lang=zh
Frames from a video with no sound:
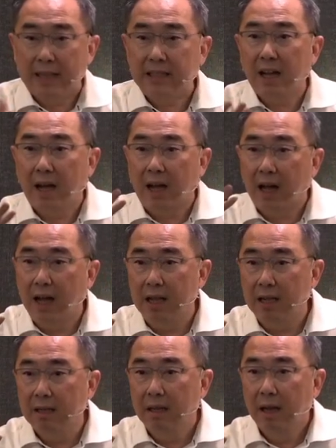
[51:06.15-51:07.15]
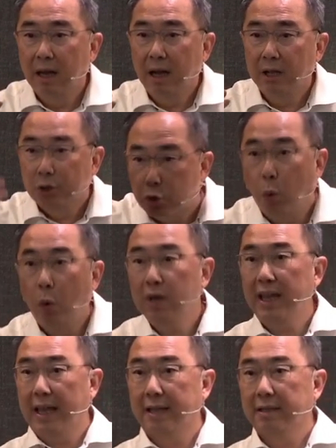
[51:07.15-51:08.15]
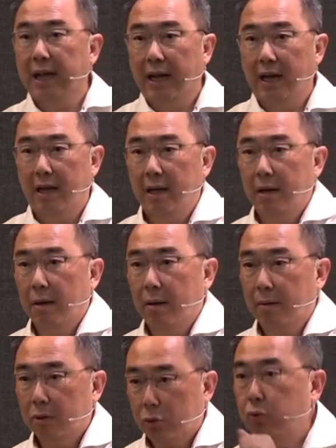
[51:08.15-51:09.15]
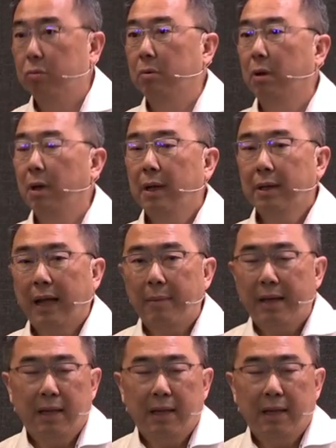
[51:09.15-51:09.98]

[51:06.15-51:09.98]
就是它这个很很多年的树。